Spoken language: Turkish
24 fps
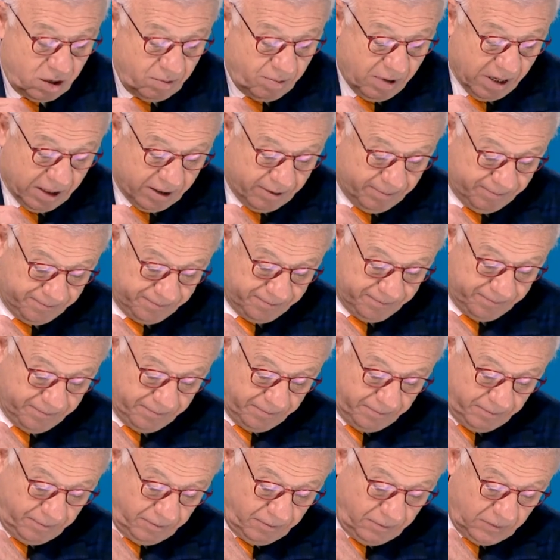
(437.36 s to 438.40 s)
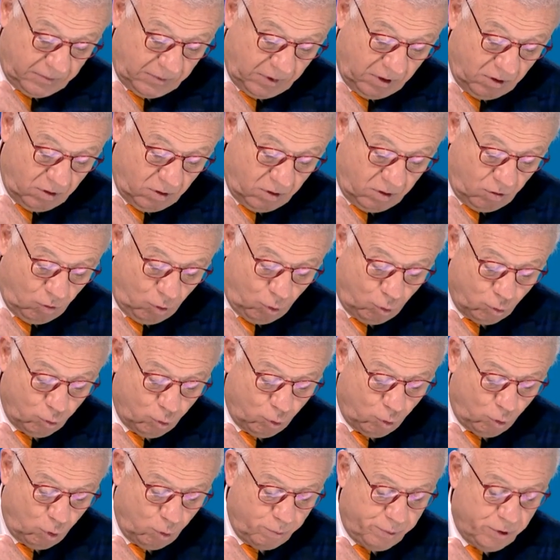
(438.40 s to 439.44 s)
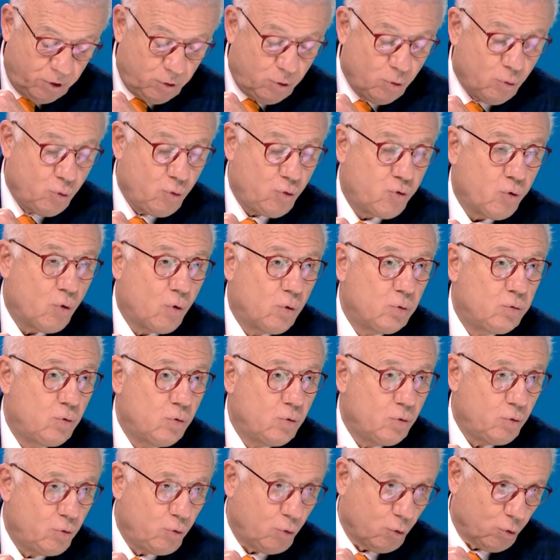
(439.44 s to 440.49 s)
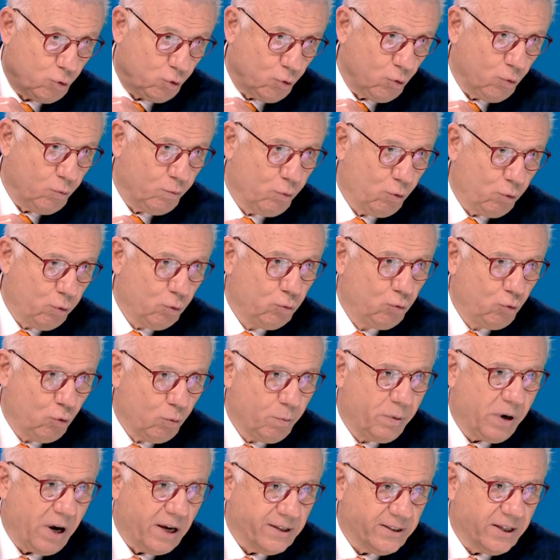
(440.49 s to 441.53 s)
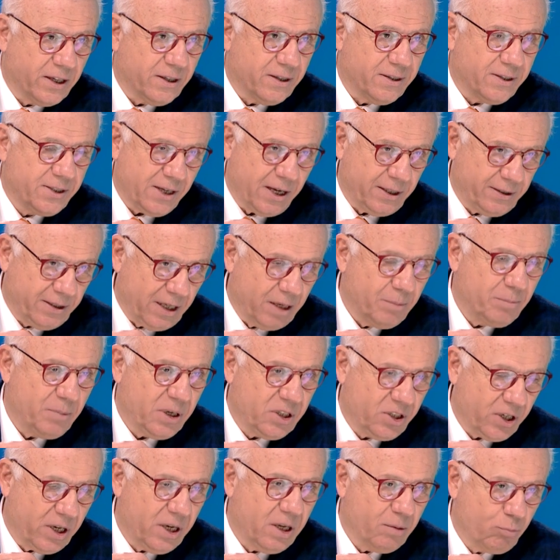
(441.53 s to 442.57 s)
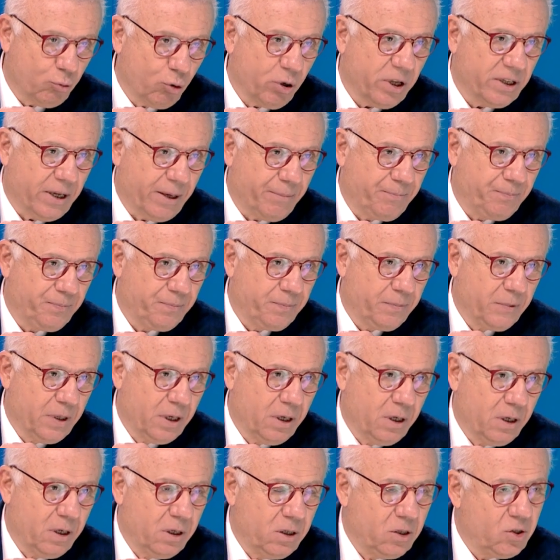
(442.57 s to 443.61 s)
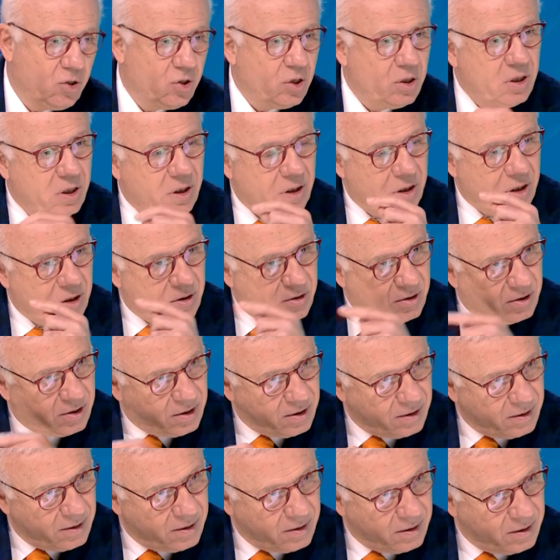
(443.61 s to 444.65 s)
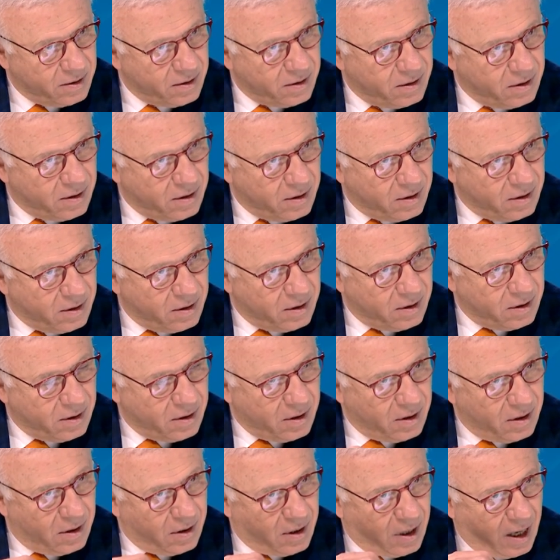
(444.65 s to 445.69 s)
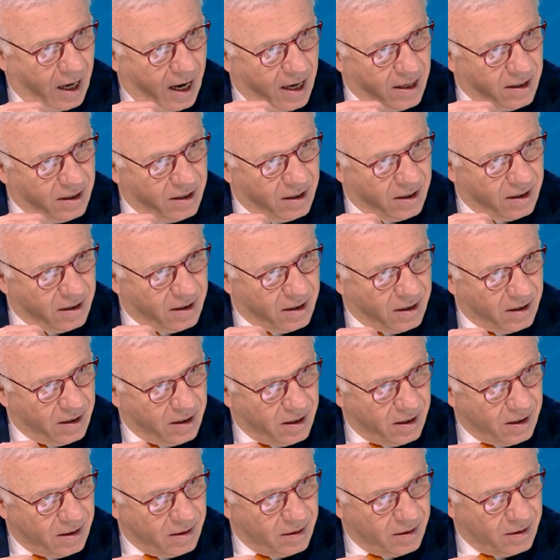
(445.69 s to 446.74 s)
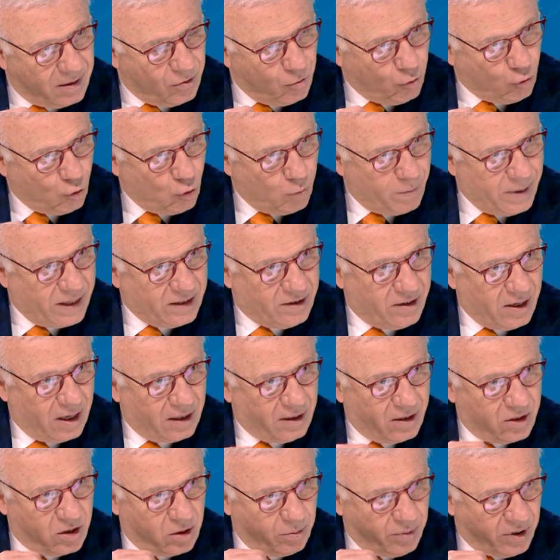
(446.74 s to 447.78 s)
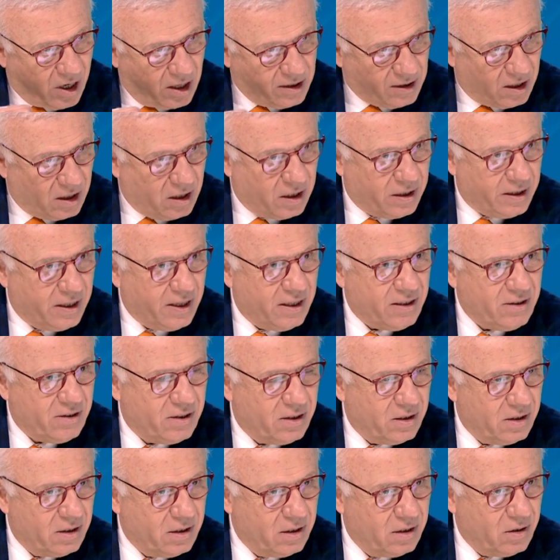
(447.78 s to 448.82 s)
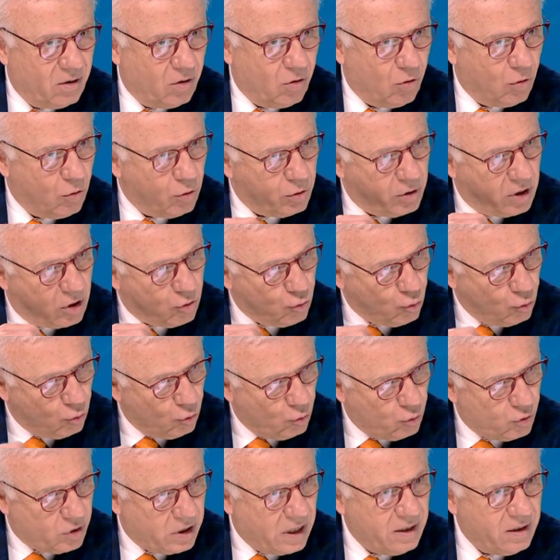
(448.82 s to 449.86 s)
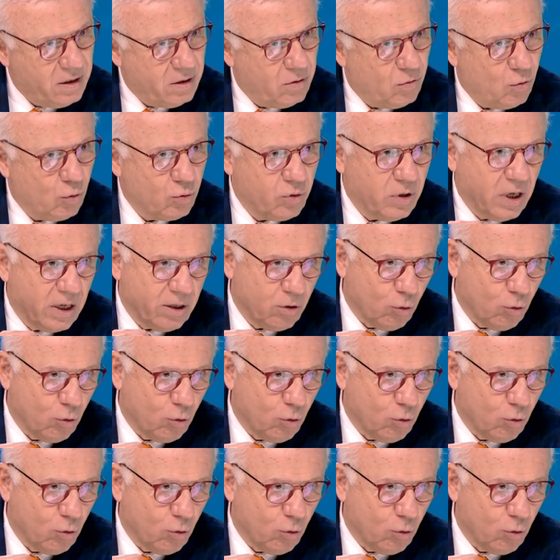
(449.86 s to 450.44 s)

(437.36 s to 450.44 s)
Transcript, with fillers: bak onurlu bir duruş olduğunu diyorsun bulunduğum Hı. kanalın. Zaten mesele burada. Şimdi git en hükümet yanlısı bir kanala git. Orada sorursan onlar da